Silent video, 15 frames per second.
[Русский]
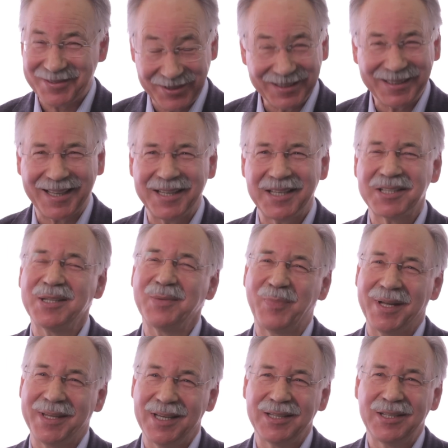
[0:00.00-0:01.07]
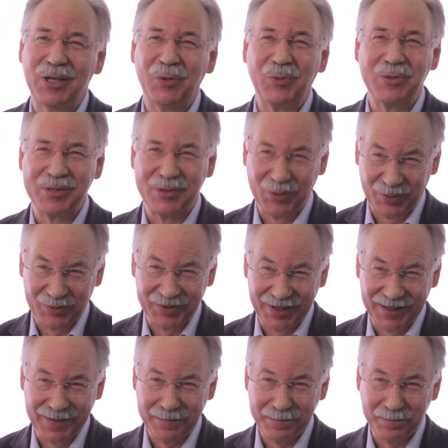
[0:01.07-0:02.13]
Цвет, конечно, понятие
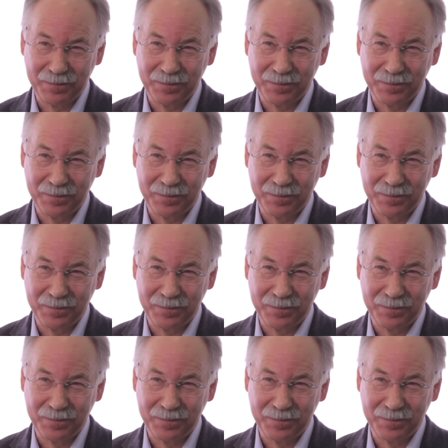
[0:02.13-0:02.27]
условное.